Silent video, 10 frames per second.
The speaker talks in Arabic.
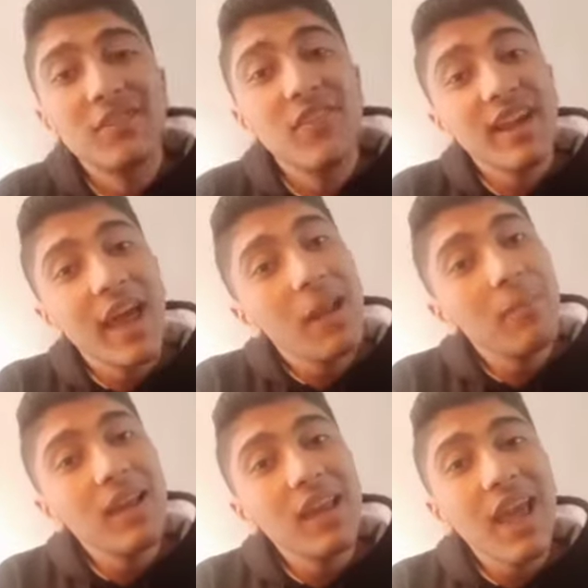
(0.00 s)
فاكرة
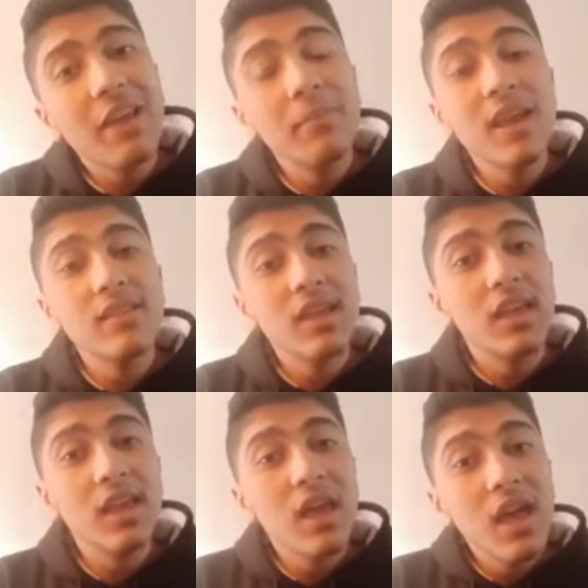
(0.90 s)
قلبي اللي كان بيتك
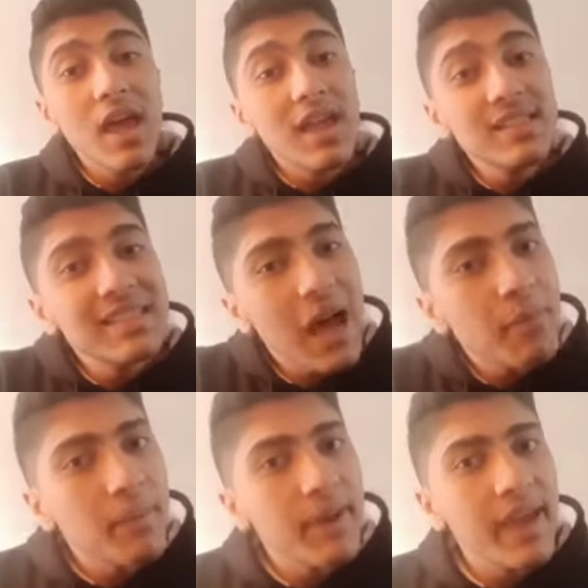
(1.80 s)
كان
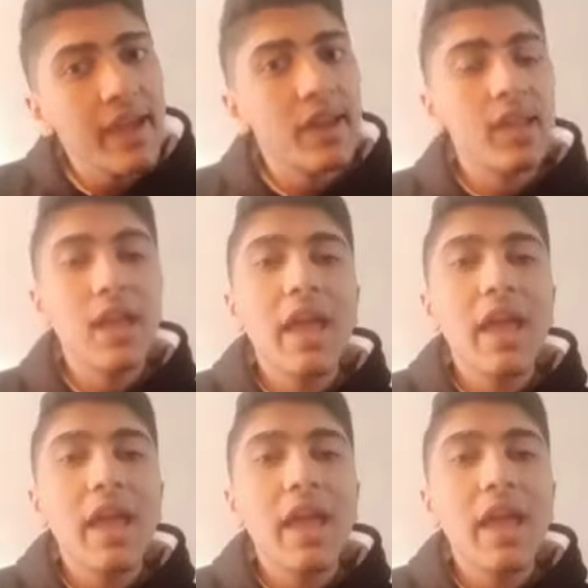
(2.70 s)
زحمة بغيرك